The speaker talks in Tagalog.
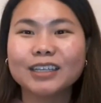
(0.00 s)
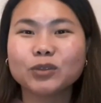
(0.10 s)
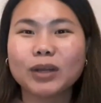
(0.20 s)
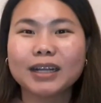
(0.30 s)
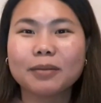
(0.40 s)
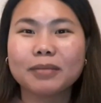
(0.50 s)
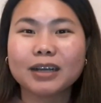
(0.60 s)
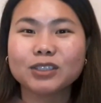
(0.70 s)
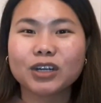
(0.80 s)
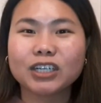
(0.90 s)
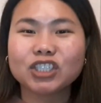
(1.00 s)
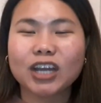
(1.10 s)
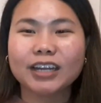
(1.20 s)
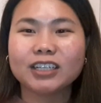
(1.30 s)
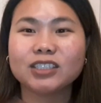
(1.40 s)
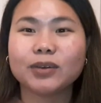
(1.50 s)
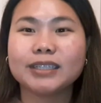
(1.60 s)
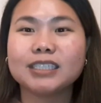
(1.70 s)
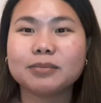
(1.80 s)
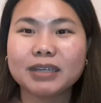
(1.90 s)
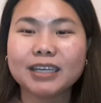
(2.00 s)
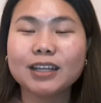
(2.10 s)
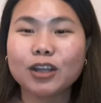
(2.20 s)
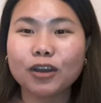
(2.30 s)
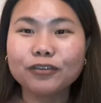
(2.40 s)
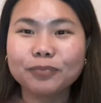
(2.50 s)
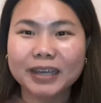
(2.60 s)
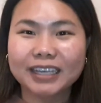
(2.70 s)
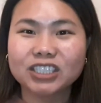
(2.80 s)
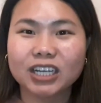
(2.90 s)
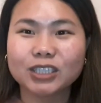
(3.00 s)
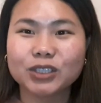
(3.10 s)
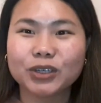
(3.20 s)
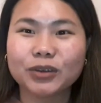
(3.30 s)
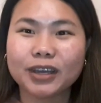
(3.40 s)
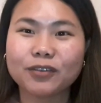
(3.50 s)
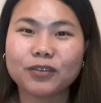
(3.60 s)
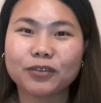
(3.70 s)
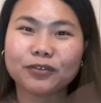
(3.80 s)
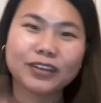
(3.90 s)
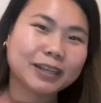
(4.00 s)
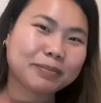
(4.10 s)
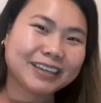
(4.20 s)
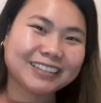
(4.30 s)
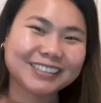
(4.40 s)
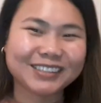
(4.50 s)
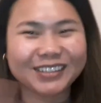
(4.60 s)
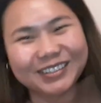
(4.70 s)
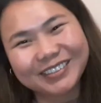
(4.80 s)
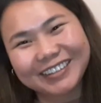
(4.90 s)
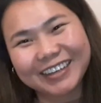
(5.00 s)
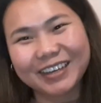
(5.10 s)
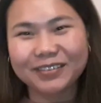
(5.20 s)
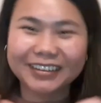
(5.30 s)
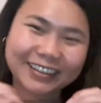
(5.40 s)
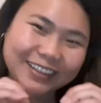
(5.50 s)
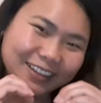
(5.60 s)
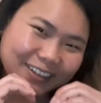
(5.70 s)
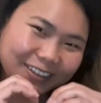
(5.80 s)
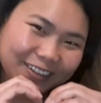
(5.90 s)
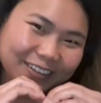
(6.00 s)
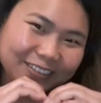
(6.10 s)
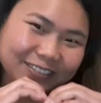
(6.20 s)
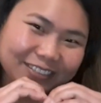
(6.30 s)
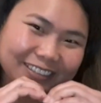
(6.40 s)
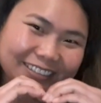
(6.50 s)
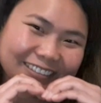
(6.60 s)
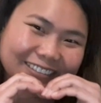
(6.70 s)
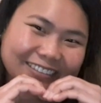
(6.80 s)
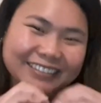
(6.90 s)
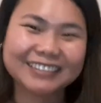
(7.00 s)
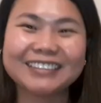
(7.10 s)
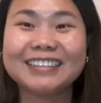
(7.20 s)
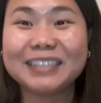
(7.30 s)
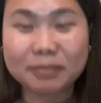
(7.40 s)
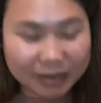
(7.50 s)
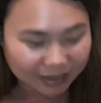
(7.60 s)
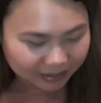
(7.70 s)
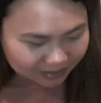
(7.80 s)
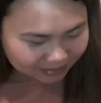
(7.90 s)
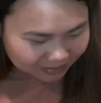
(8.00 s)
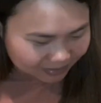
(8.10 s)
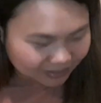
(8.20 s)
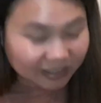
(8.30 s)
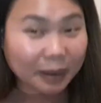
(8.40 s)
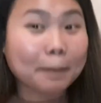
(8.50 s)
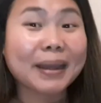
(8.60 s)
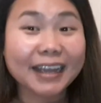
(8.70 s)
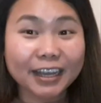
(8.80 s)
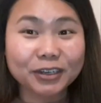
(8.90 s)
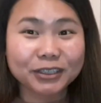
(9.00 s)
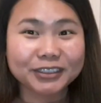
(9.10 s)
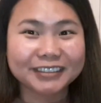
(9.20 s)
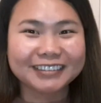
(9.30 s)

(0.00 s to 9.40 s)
guys! Welcome back to our channel. So it's me, Love PHL to UK from Philippines to UK with love. Diba? May ganun.